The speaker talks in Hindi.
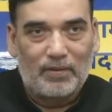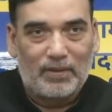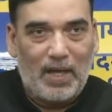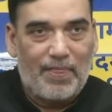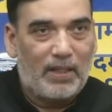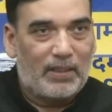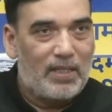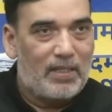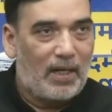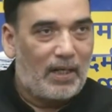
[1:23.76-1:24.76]
केंद्र की
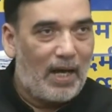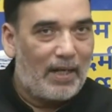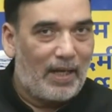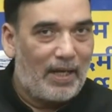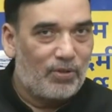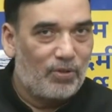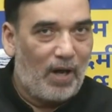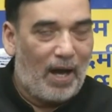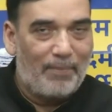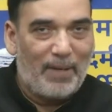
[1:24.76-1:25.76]
सरकार का जो
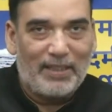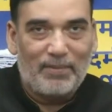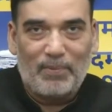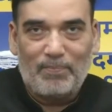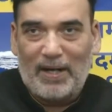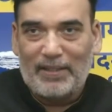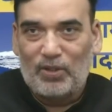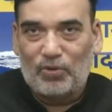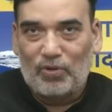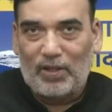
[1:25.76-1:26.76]
आम आदमी
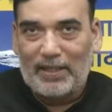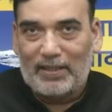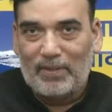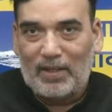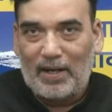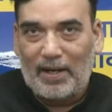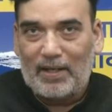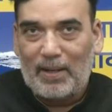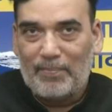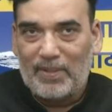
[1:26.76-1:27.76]
पार्टी को खत्म करने
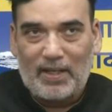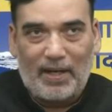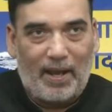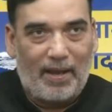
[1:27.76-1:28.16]
का मिशन है